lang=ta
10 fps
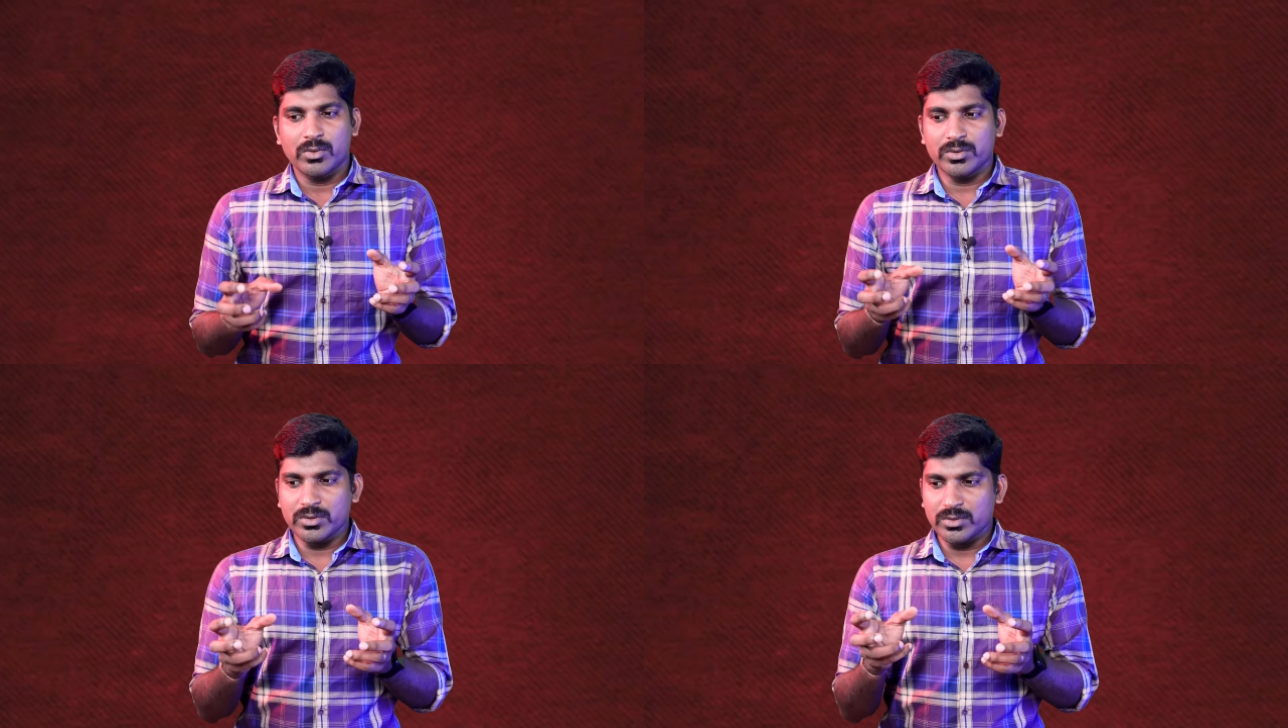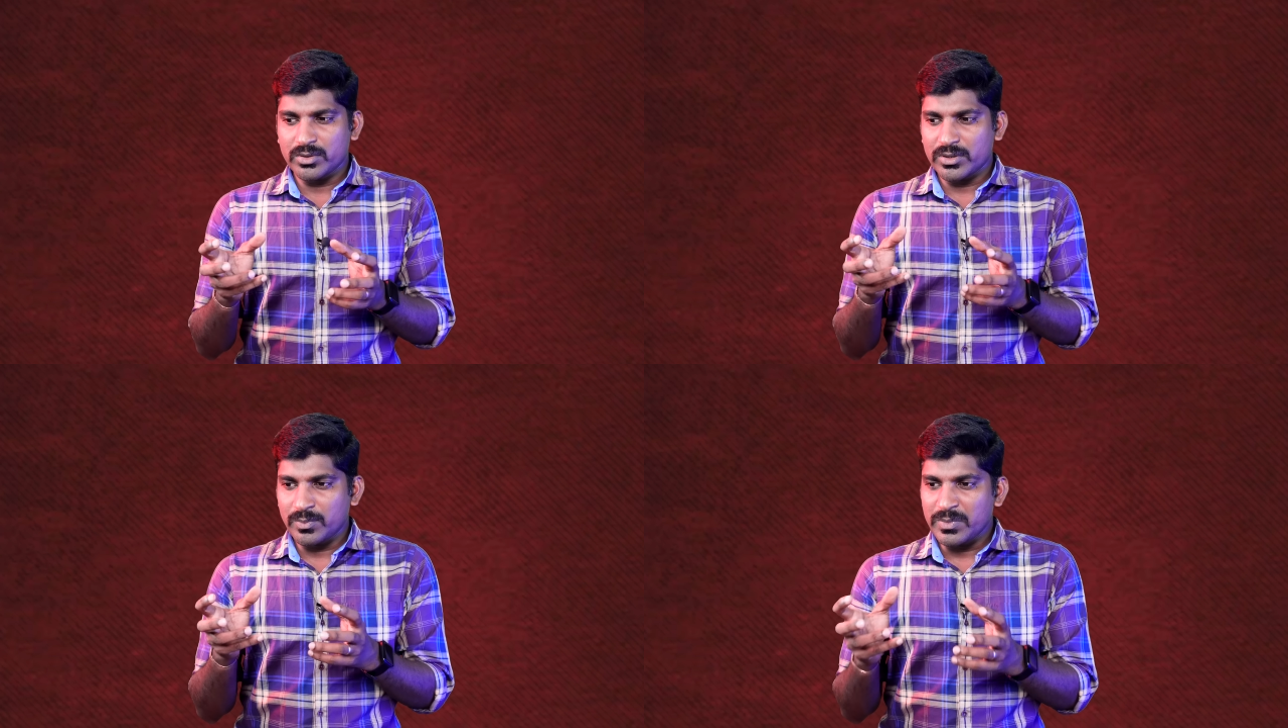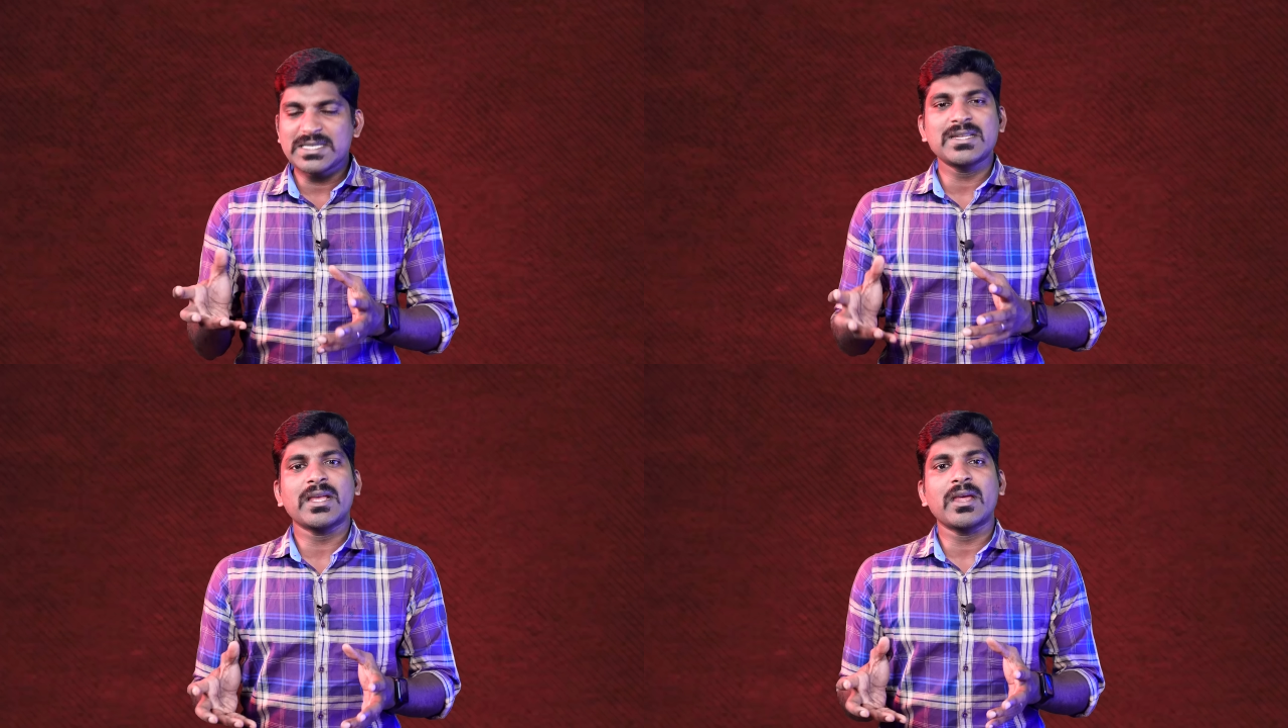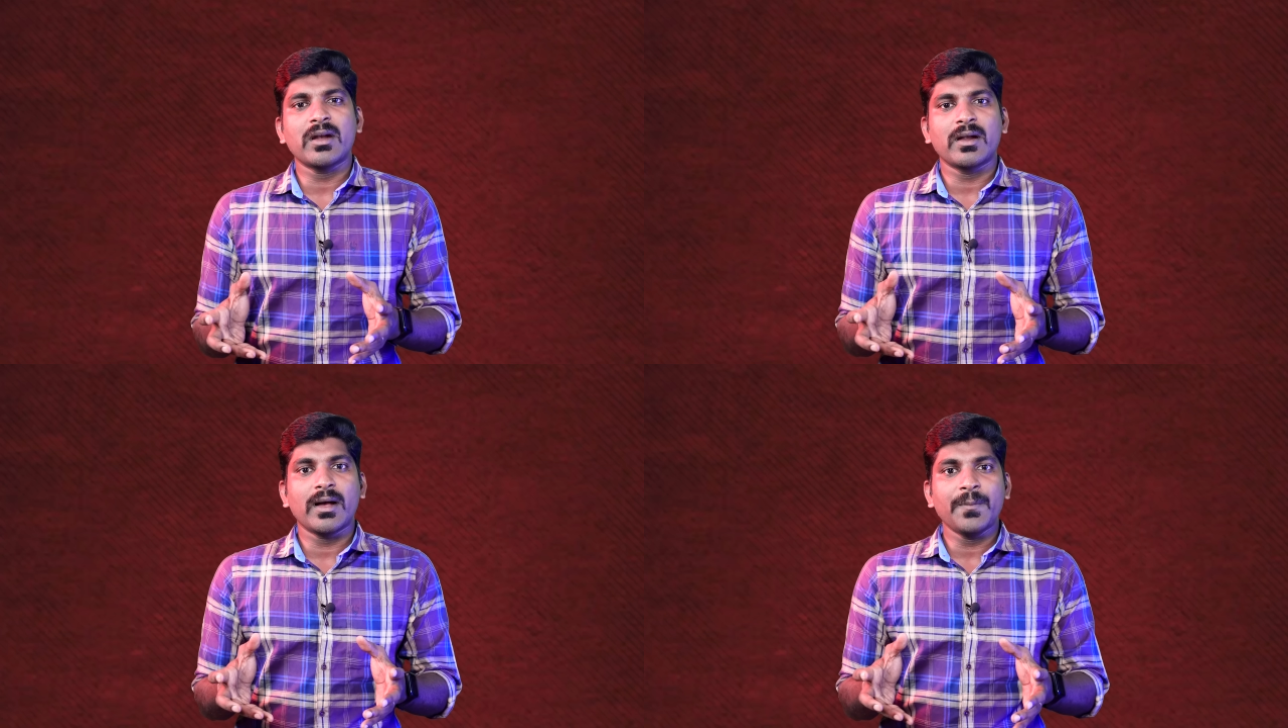ஒரு ஒரு மிஸ்டேக்
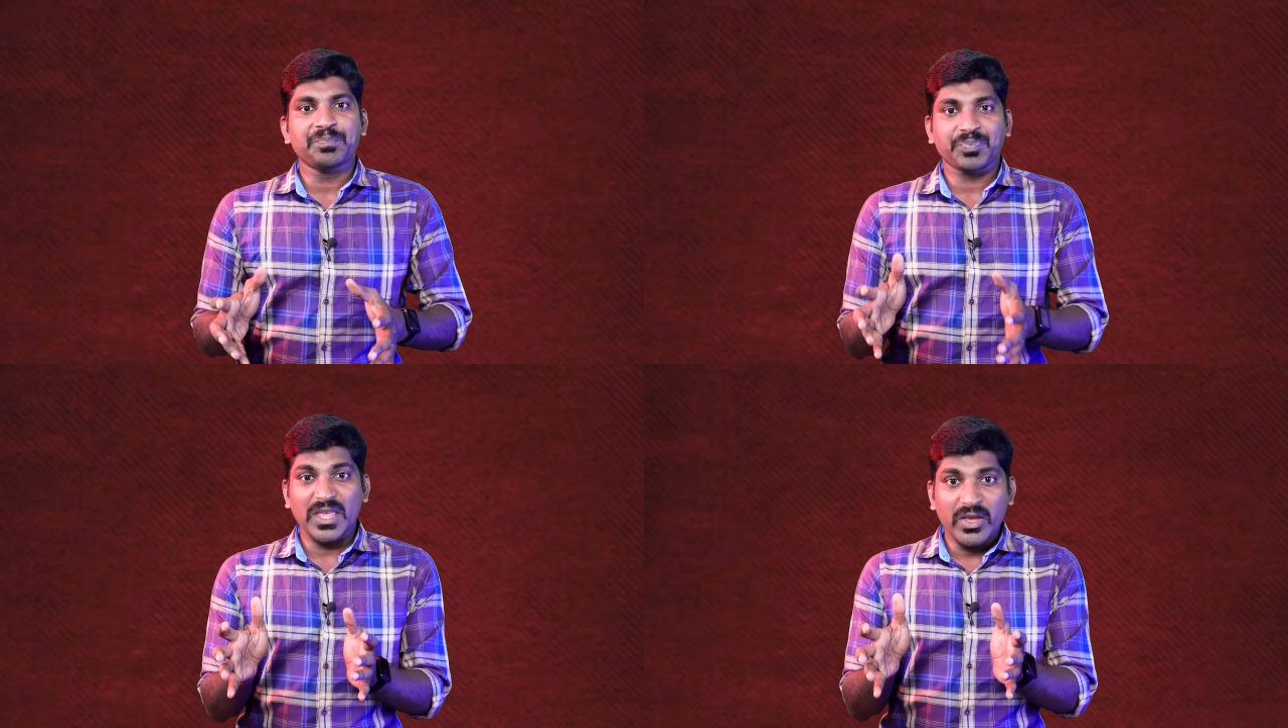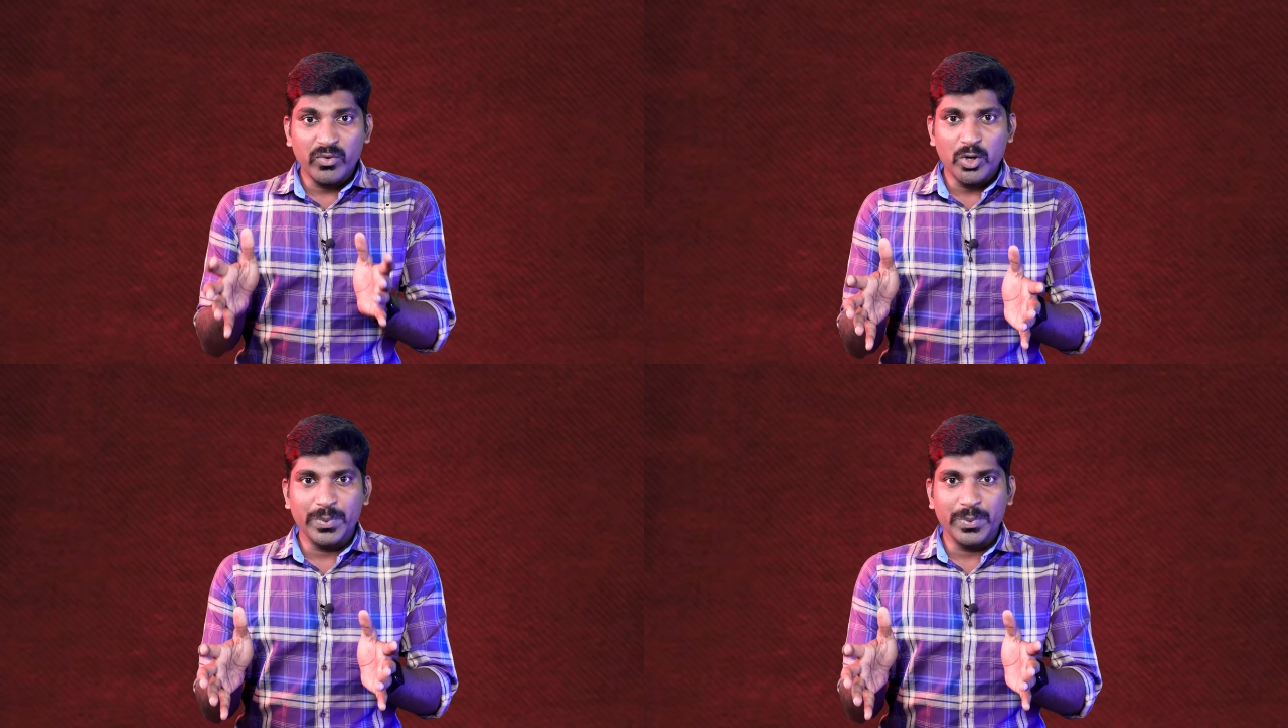என்னென்னா இவ்வளோ